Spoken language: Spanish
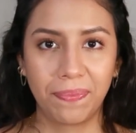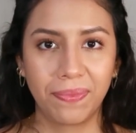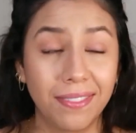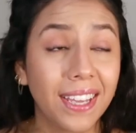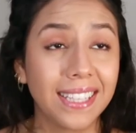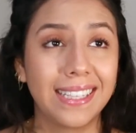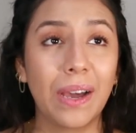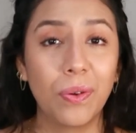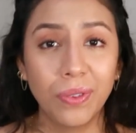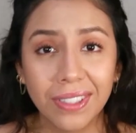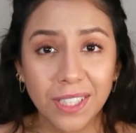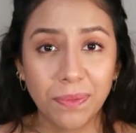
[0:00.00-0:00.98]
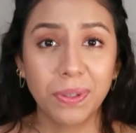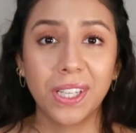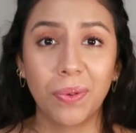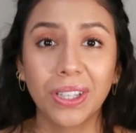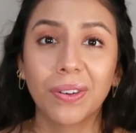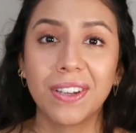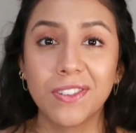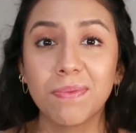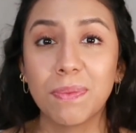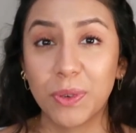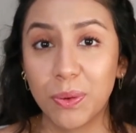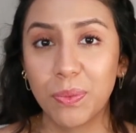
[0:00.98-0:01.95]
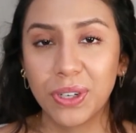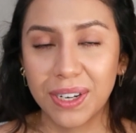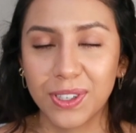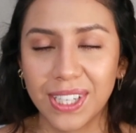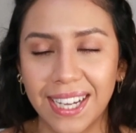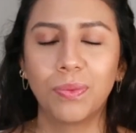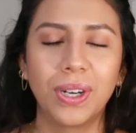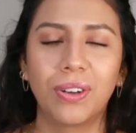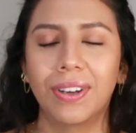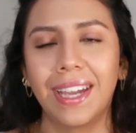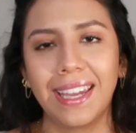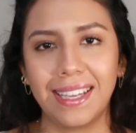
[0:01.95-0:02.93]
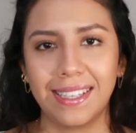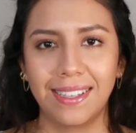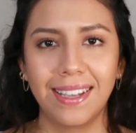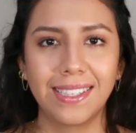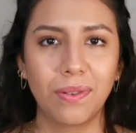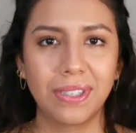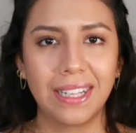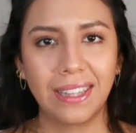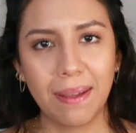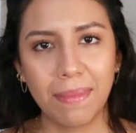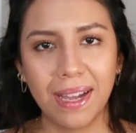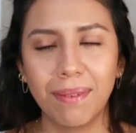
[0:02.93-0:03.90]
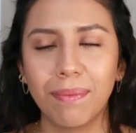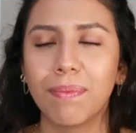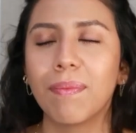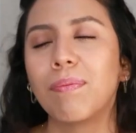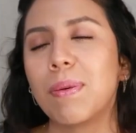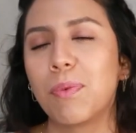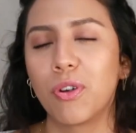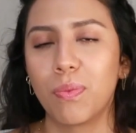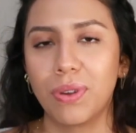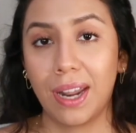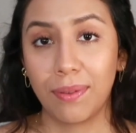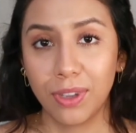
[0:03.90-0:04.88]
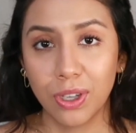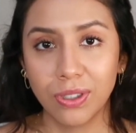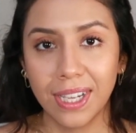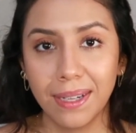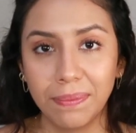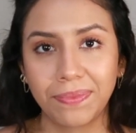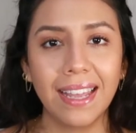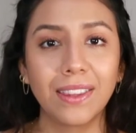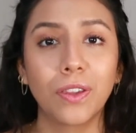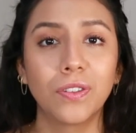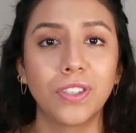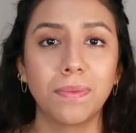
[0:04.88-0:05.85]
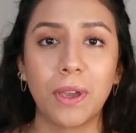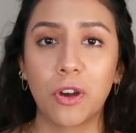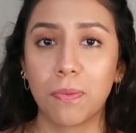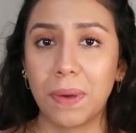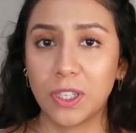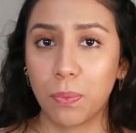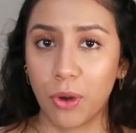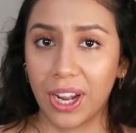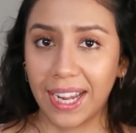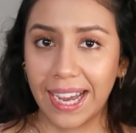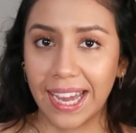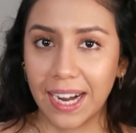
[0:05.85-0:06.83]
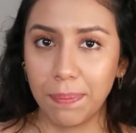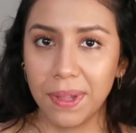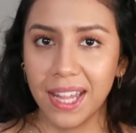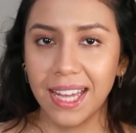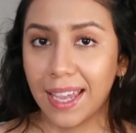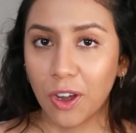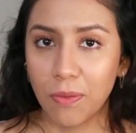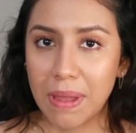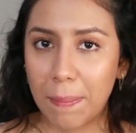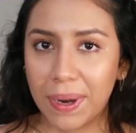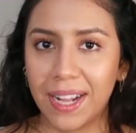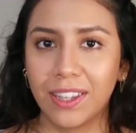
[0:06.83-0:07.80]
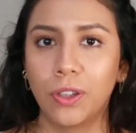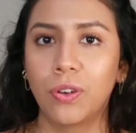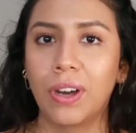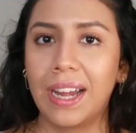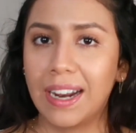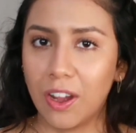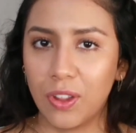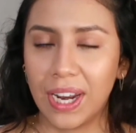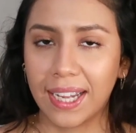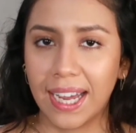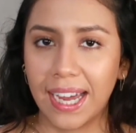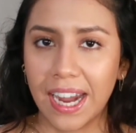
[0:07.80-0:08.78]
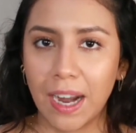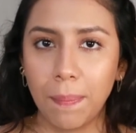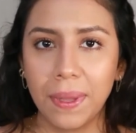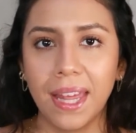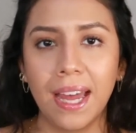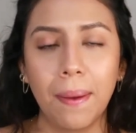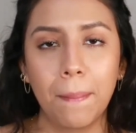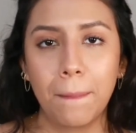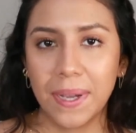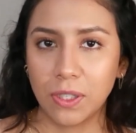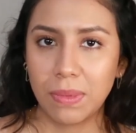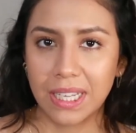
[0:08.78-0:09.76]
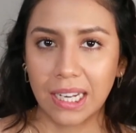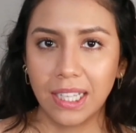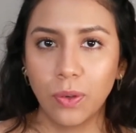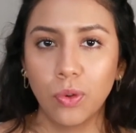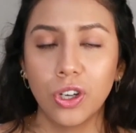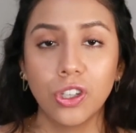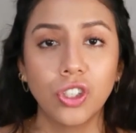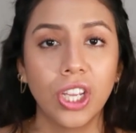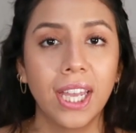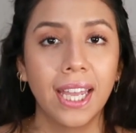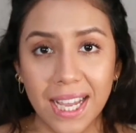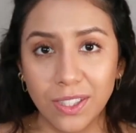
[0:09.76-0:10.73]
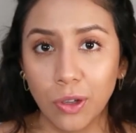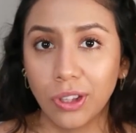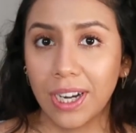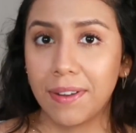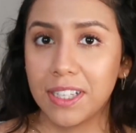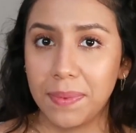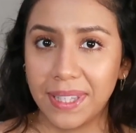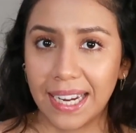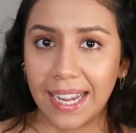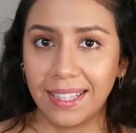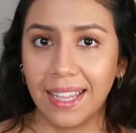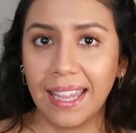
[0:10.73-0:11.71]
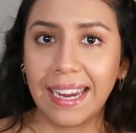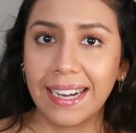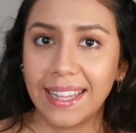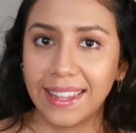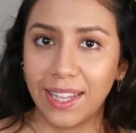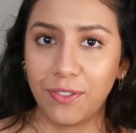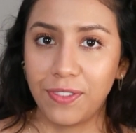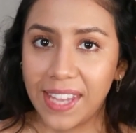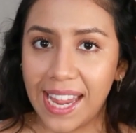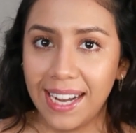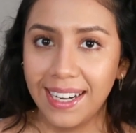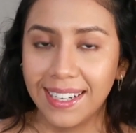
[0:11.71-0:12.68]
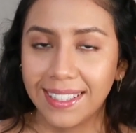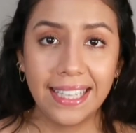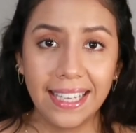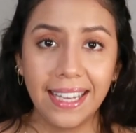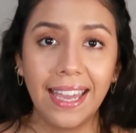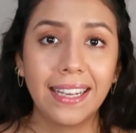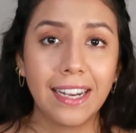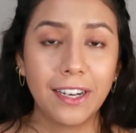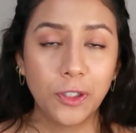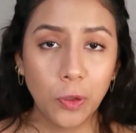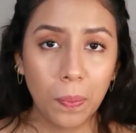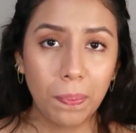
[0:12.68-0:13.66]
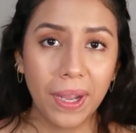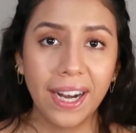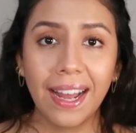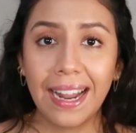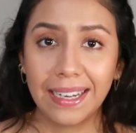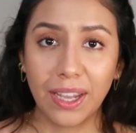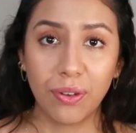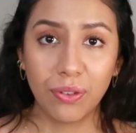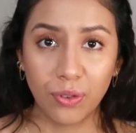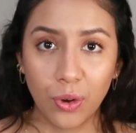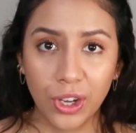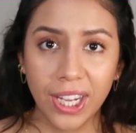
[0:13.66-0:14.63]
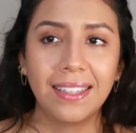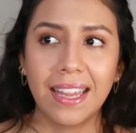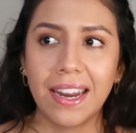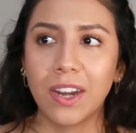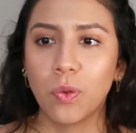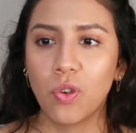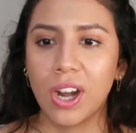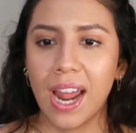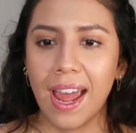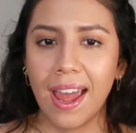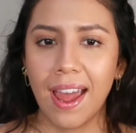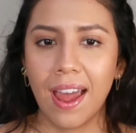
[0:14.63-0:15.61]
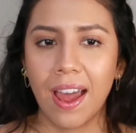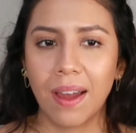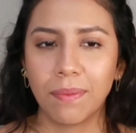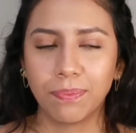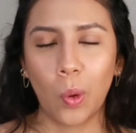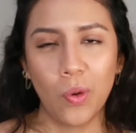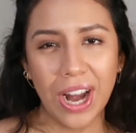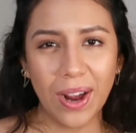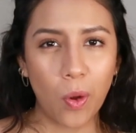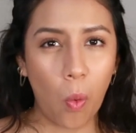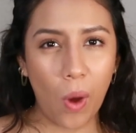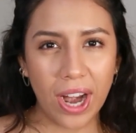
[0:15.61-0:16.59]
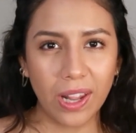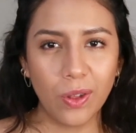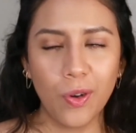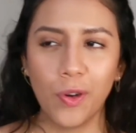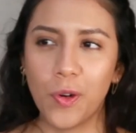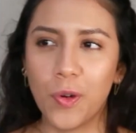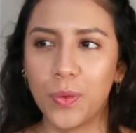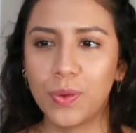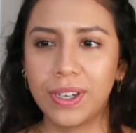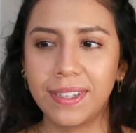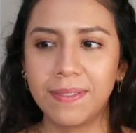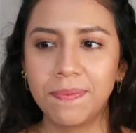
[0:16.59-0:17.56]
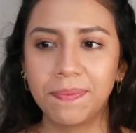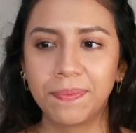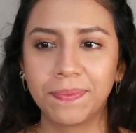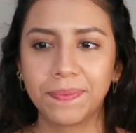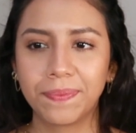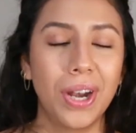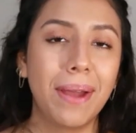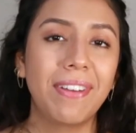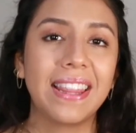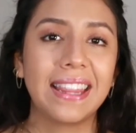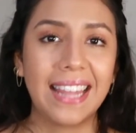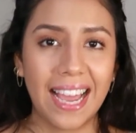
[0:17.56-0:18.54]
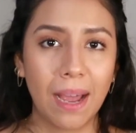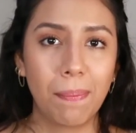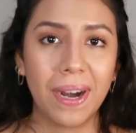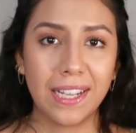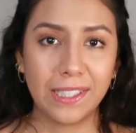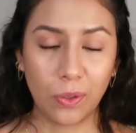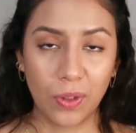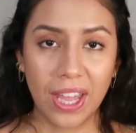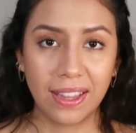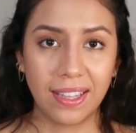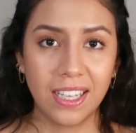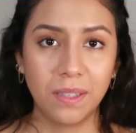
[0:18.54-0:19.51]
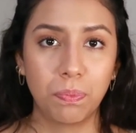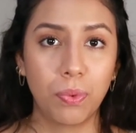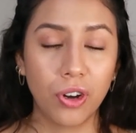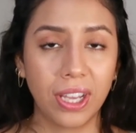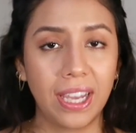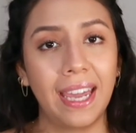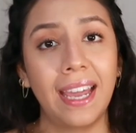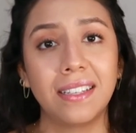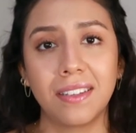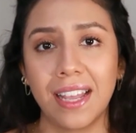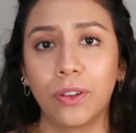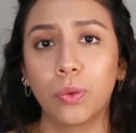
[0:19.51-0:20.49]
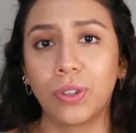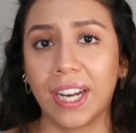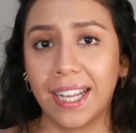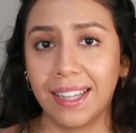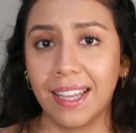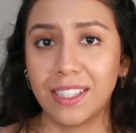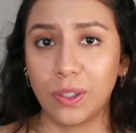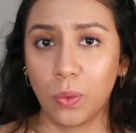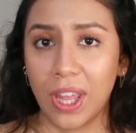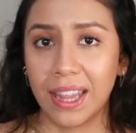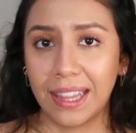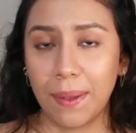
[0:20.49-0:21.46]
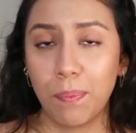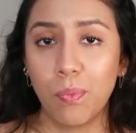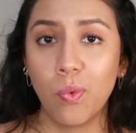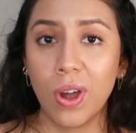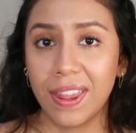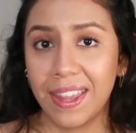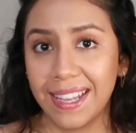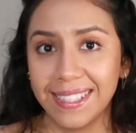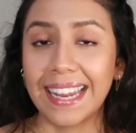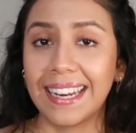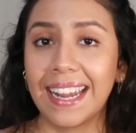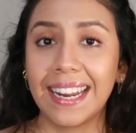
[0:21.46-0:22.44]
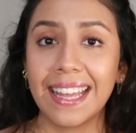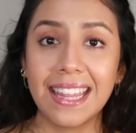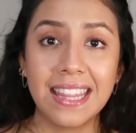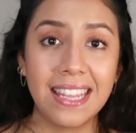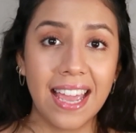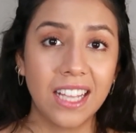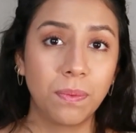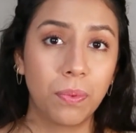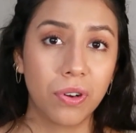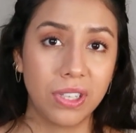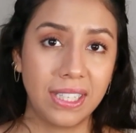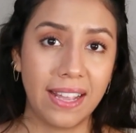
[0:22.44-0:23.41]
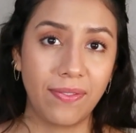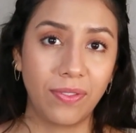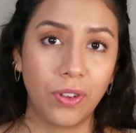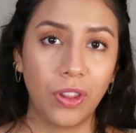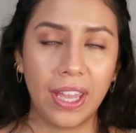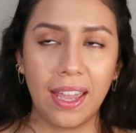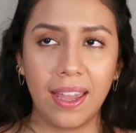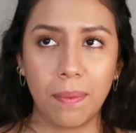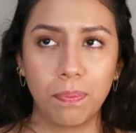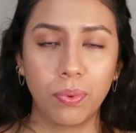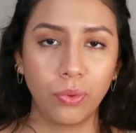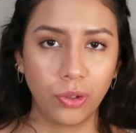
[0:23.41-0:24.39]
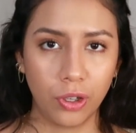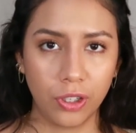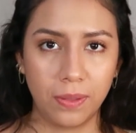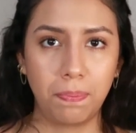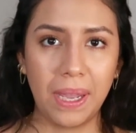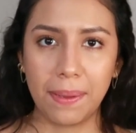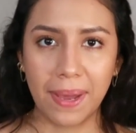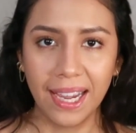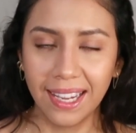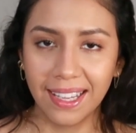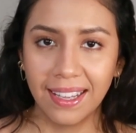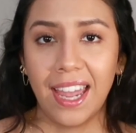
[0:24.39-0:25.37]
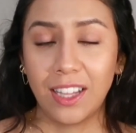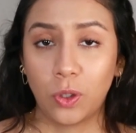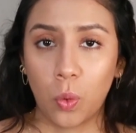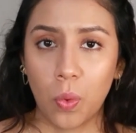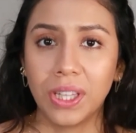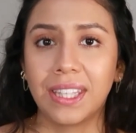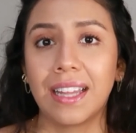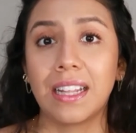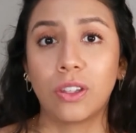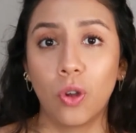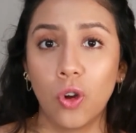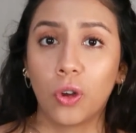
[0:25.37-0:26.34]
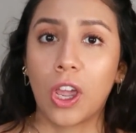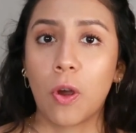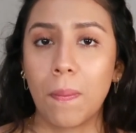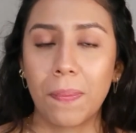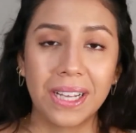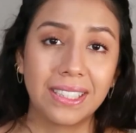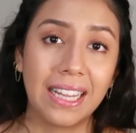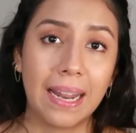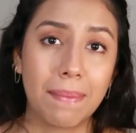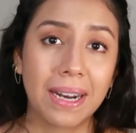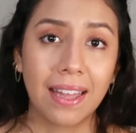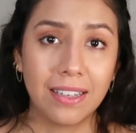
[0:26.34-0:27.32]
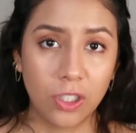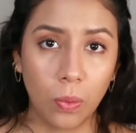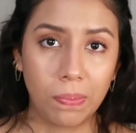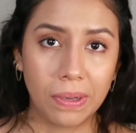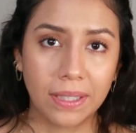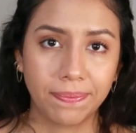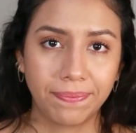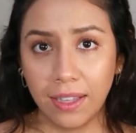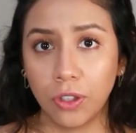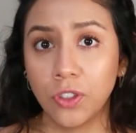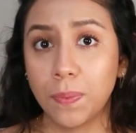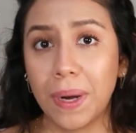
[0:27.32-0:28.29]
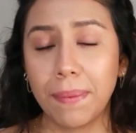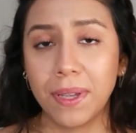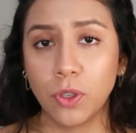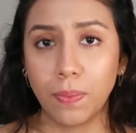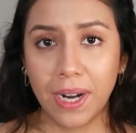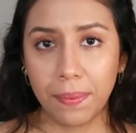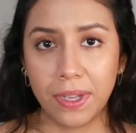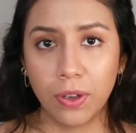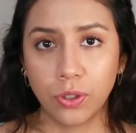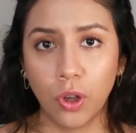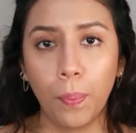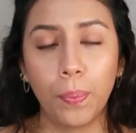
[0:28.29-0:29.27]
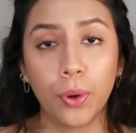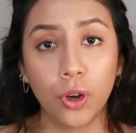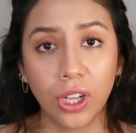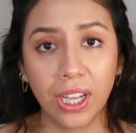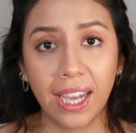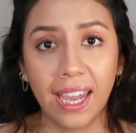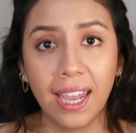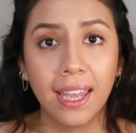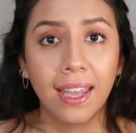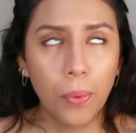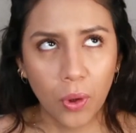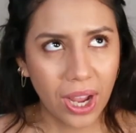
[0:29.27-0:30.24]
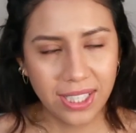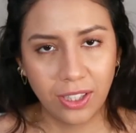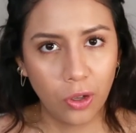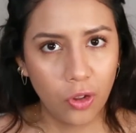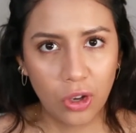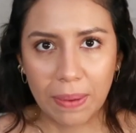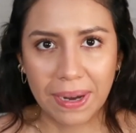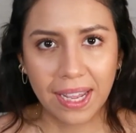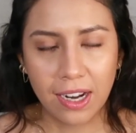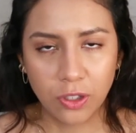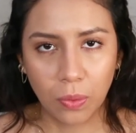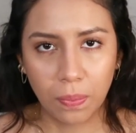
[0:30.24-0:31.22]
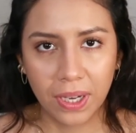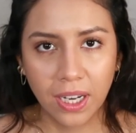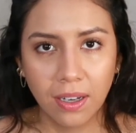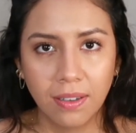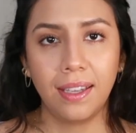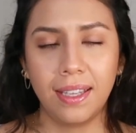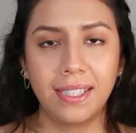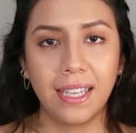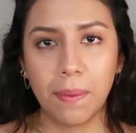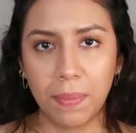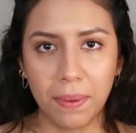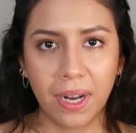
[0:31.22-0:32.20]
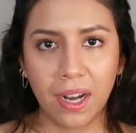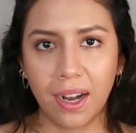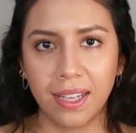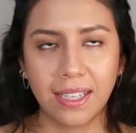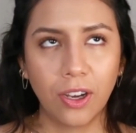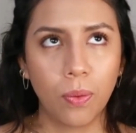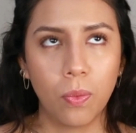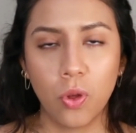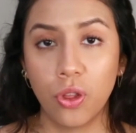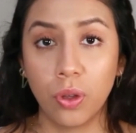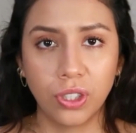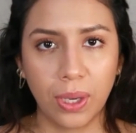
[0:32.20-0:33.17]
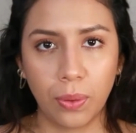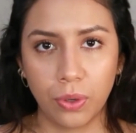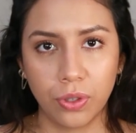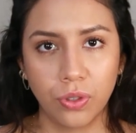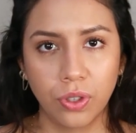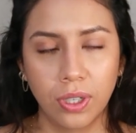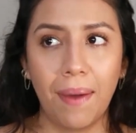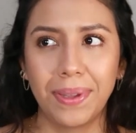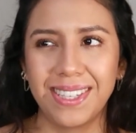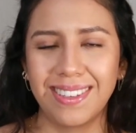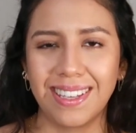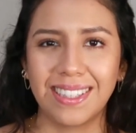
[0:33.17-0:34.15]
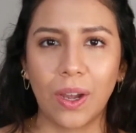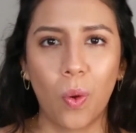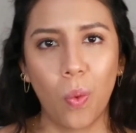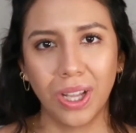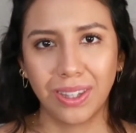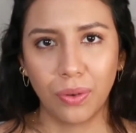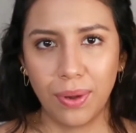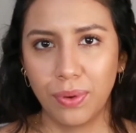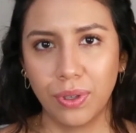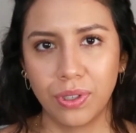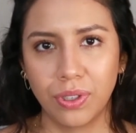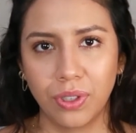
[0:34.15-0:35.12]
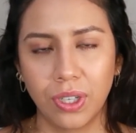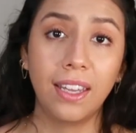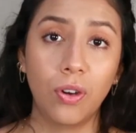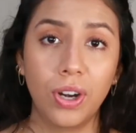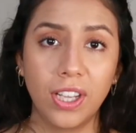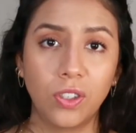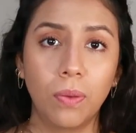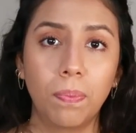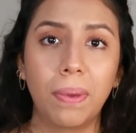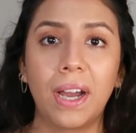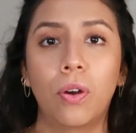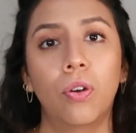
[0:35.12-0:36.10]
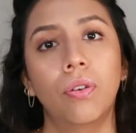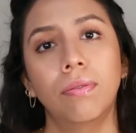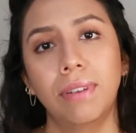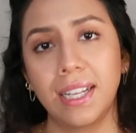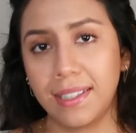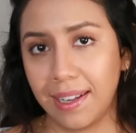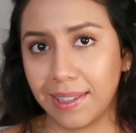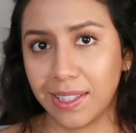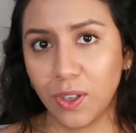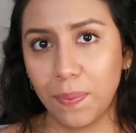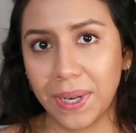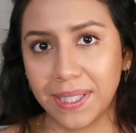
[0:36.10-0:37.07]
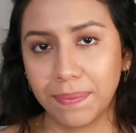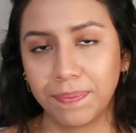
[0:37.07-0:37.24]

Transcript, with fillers: Fíjense, aún después de cuatro años me pongo muy nerviosa. Bueno, X, ese no es el tema me pongo muy nerviosa, entonces mejor paso por la caja rápida. Dejo mi aparato al lado de la caja rápida, paso mis artículos, paso otra vez mi tarjeta de cliente fiel y en el súper al que voy tienen una, un acuerdo o un, una ventaja para estudiantes porque enseñando tu tarjeta de estudiante puedes tener 10% de puntos payback en tu cuenta de todo lo que compraste de la marca del súper. Entonces para mí eso es maravilloso porque compro casi todo de la marca del súper y siempre me regresan como 2 euros. A veces hasta a 4 euros. Y con eso pago las siguientes compras.